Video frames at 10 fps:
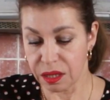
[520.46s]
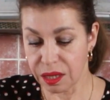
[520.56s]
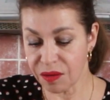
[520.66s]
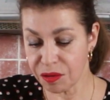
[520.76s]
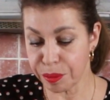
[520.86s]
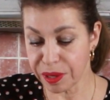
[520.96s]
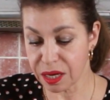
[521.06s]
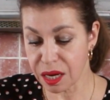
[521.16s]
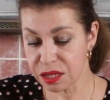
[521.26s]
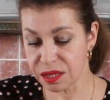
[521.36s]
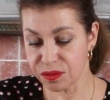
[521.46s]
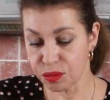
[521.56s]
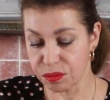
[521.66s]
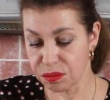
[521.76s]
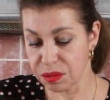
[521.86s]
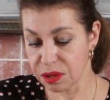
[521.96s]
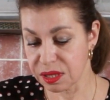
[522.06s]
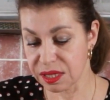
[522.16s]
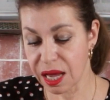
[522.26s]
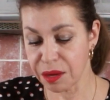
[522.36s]
Я вам показываю
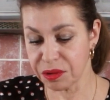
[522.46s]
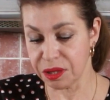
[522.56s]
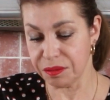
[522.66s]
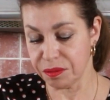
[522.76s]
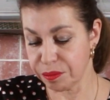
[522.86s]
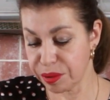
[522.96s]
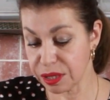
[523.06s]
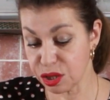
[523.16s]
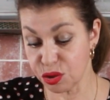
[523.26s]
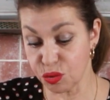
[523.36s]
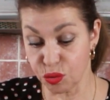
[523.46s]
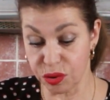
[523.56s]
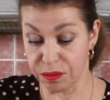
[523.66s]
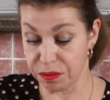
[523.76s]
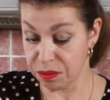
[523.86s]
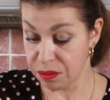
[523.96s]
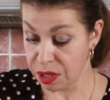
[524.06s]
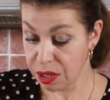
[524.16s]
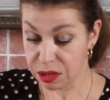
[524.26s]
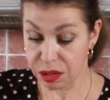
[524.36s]
самый простой
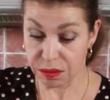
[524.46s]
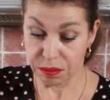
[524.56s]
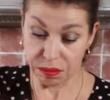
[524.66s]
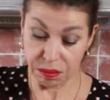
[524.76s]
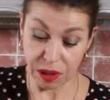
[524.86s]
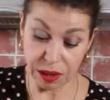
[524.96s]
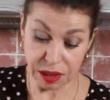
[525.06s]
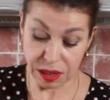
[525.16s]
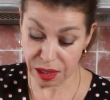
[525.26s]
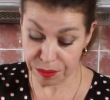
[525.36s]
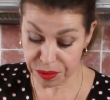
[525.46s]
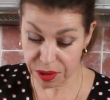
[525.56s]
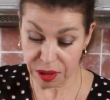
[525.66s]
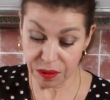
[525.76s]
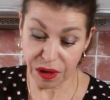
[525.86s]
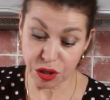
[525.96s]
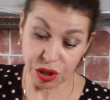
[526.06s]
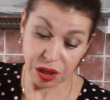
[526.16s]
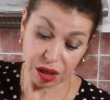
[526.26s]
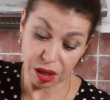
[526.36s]
рецепт
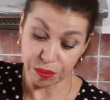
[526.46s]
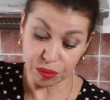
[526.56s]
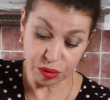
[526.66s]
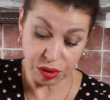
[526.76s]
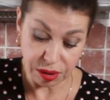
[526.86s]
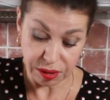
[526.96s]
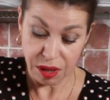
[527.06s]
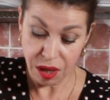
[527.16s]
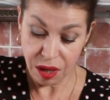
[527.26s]
квашеной капусты.